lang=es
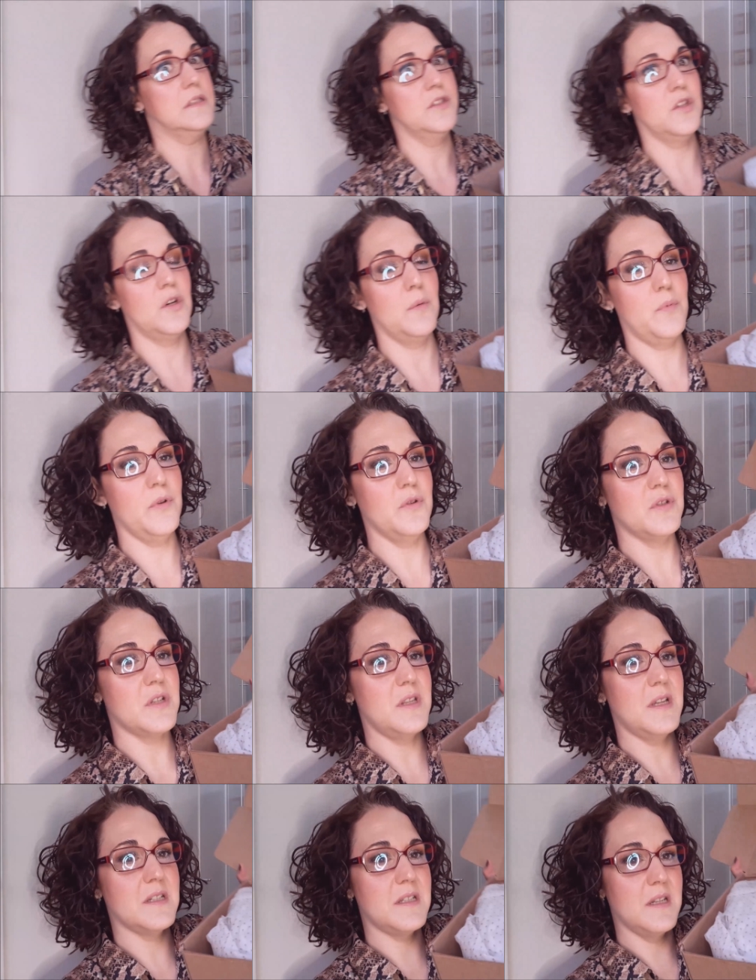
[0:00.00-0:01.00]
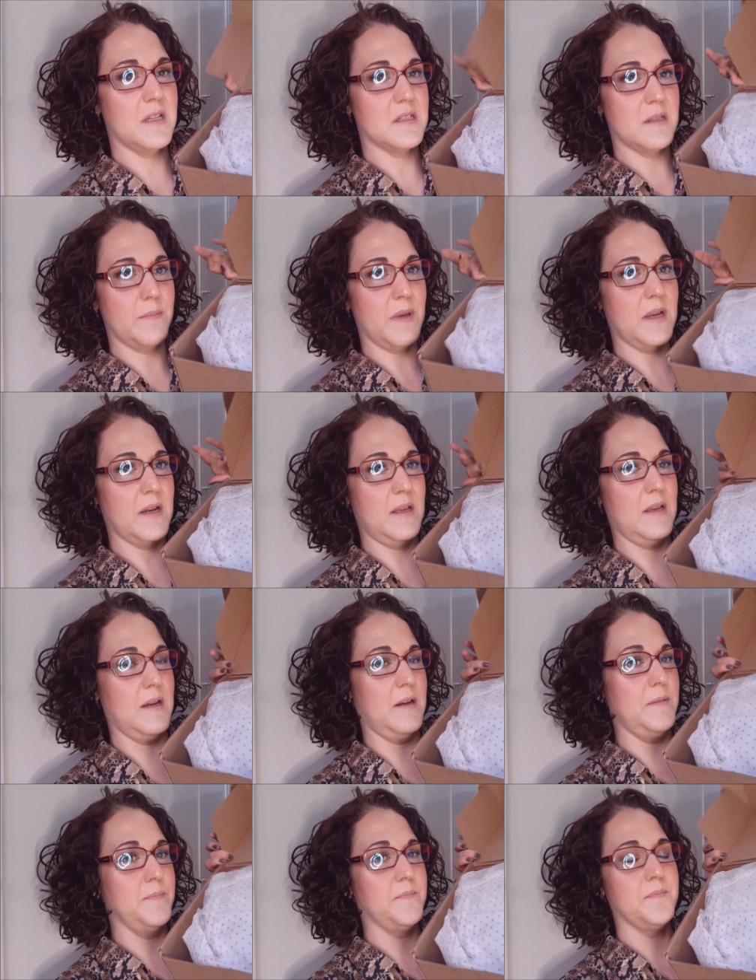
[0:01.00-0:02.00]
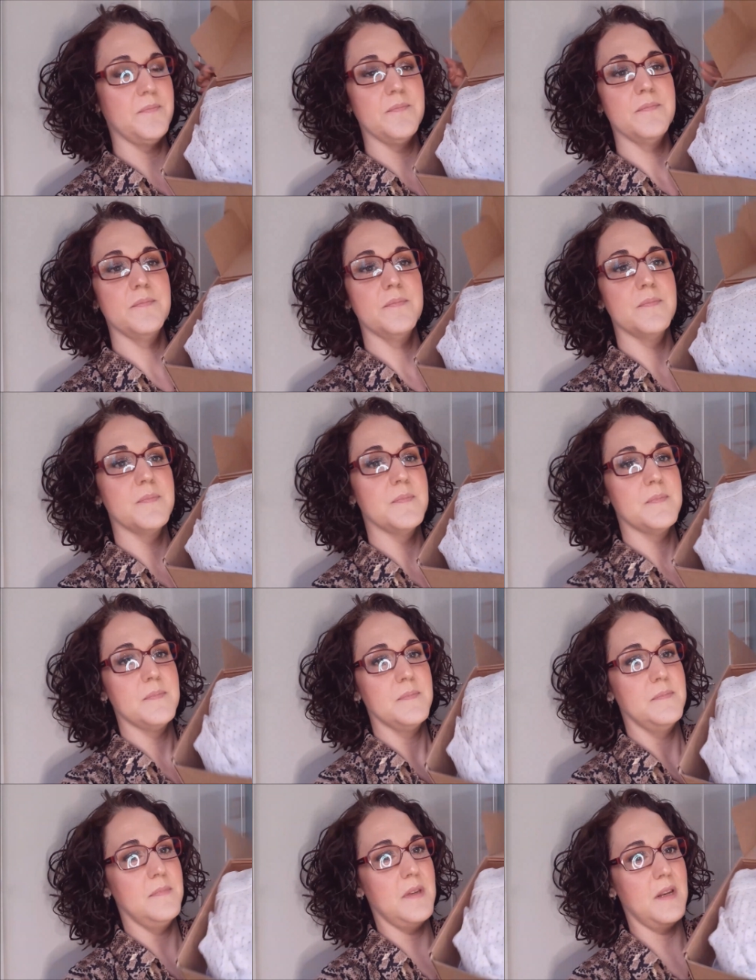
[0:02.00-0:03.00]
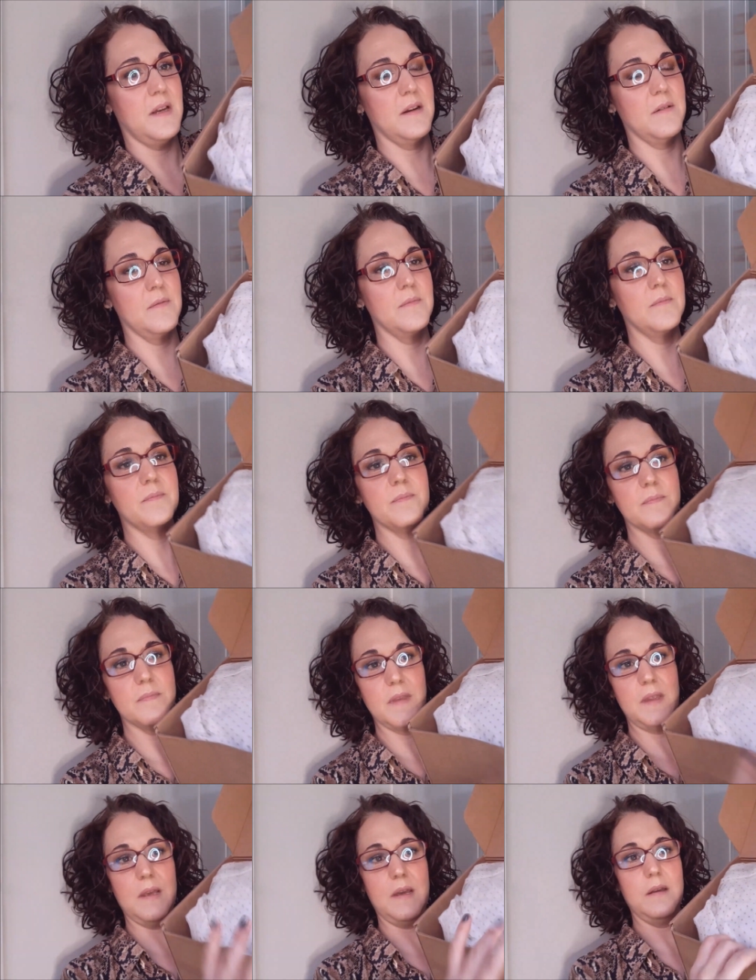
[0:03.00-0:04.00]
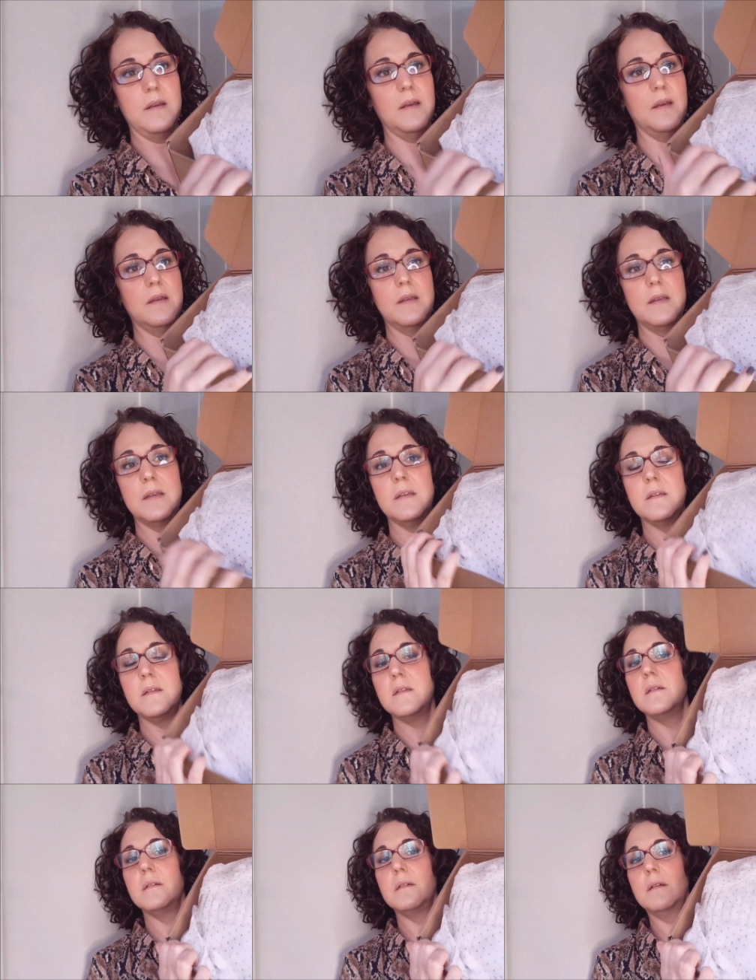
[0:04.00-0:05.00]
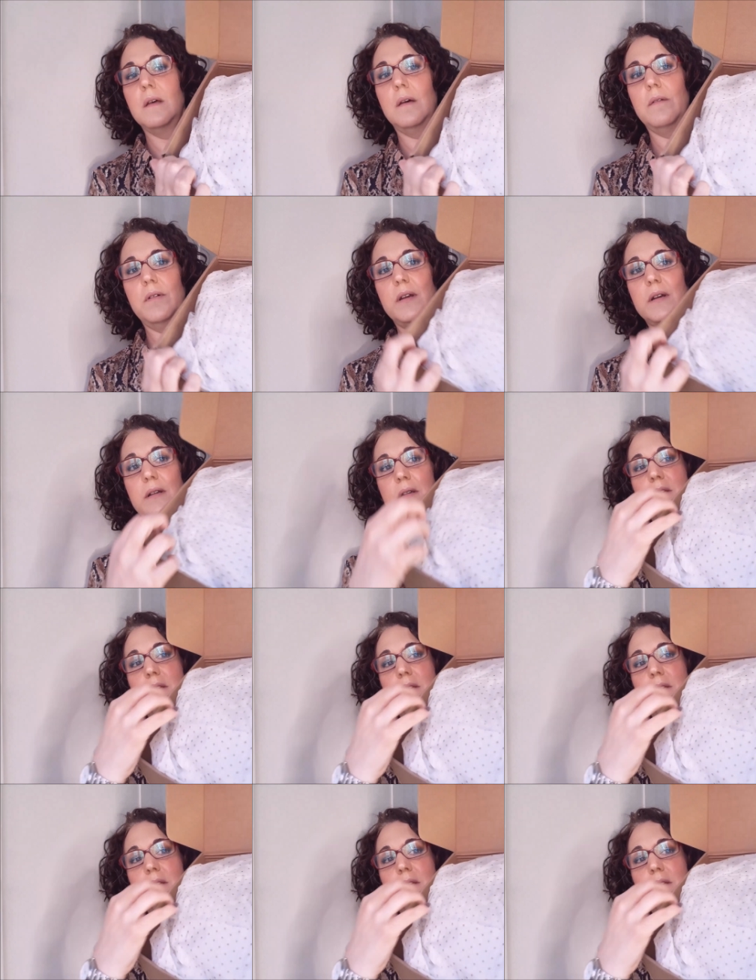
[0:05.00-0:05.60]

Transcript: Si os lo puedo enseñar sin que se me caiga. Mirad, mirad. A ver.